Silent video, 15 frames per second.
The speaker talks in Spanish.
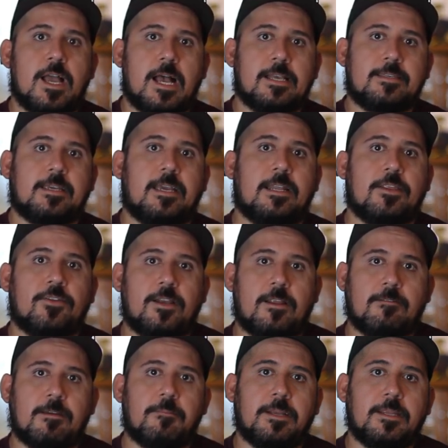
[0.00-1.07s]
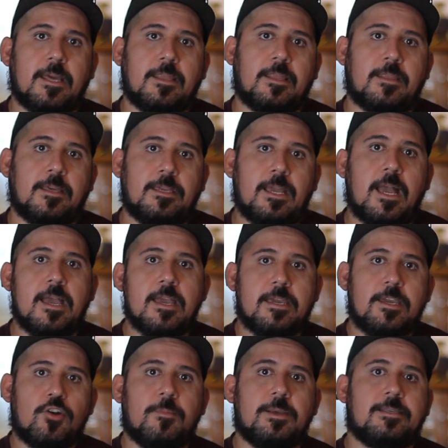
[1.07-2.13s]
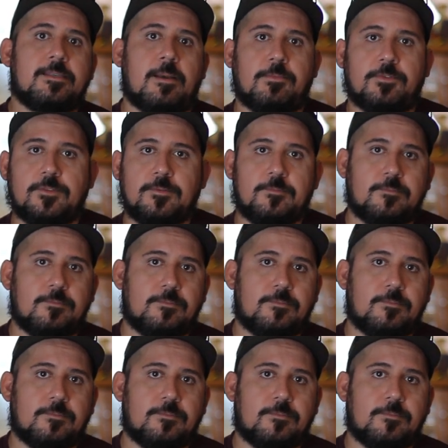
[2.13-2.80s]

así que les doy la bienvenida desde ya y comenzamos.